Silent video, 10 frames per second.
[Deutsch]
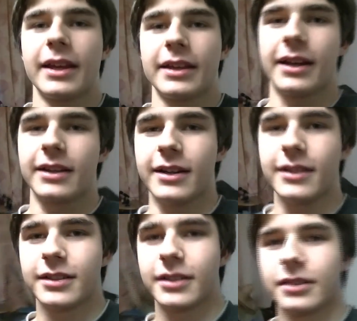Ja,
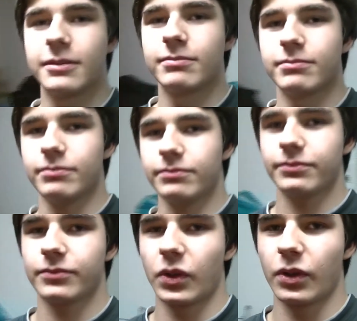ja, ähm,
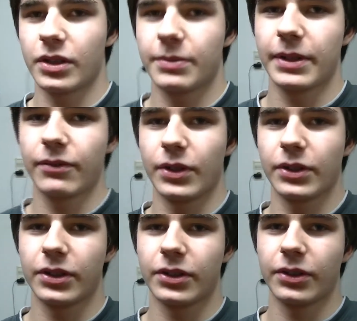deswegen
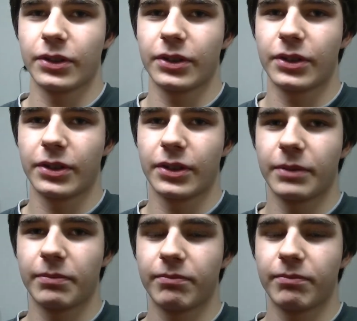wollte ich euch